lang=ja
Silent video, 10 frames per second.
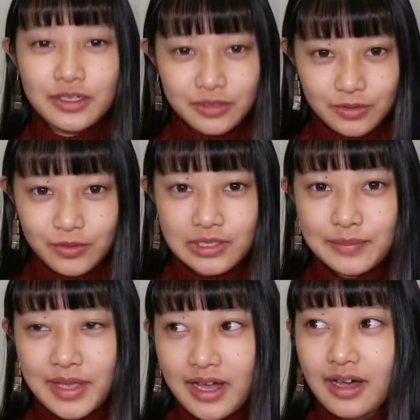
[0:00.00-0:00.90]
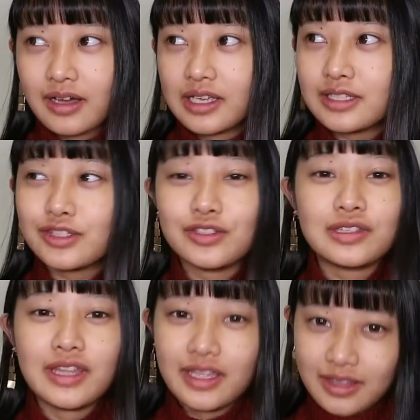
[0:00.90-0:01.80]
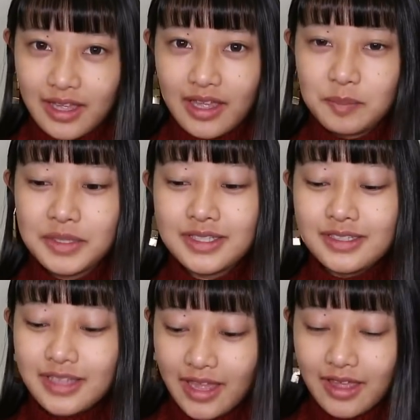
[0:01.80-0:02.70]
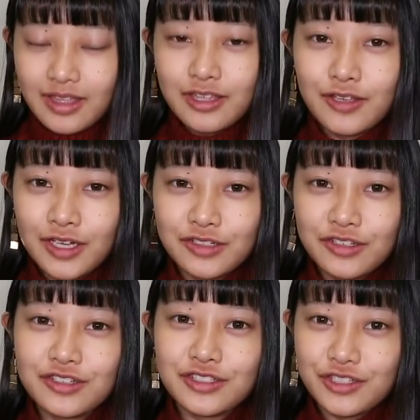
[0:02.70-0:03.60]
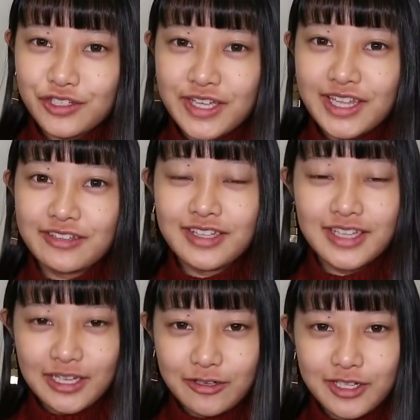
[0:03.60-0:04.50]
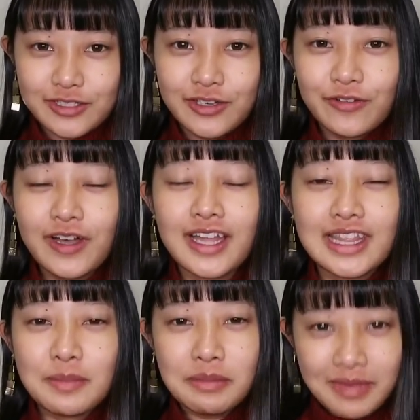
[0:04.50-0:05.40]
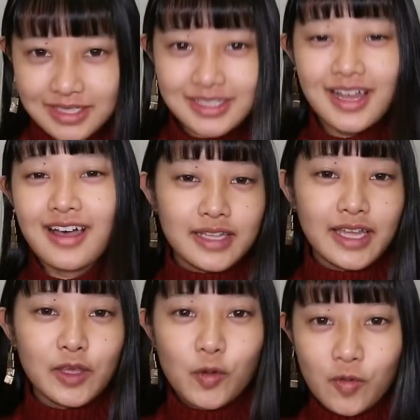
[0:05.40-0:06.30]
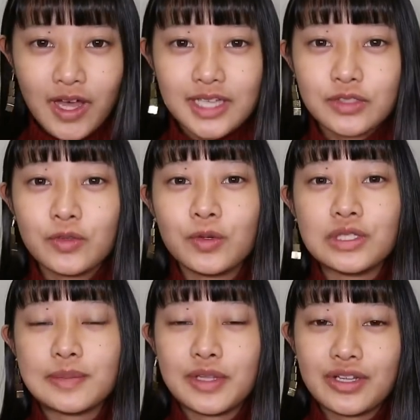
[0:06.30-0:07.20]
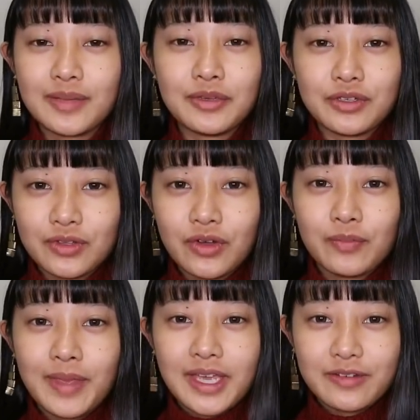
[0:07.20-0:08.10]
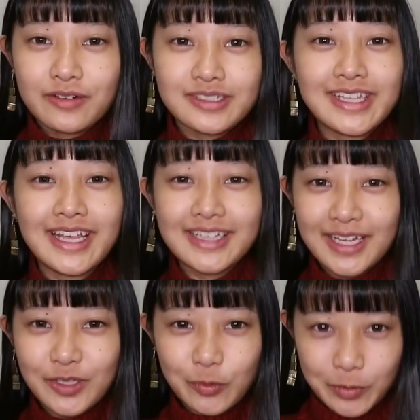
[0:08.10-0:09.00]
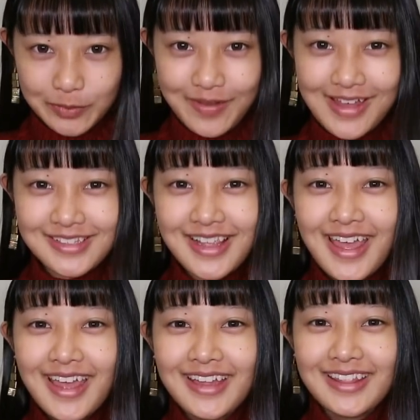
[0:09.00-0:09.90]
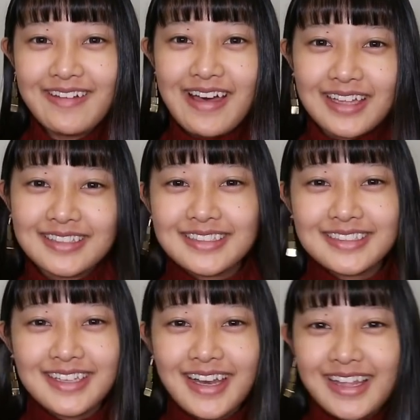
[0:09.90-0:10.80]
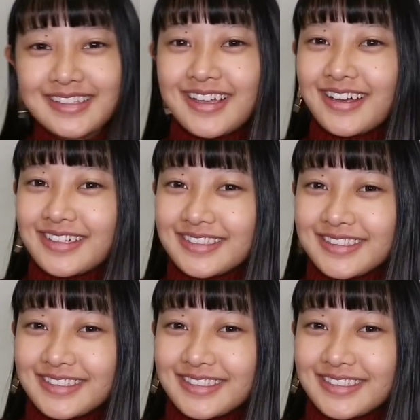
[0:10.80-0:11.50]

ウスのコスメが安く売っていて、みっつできゅうひゃくきゅうじゅうきゅうえんで売っていたので、それを買ってみました。で、今日はそのコスメのレビューとメイクをしていきたいと思います。ではレッツゴー。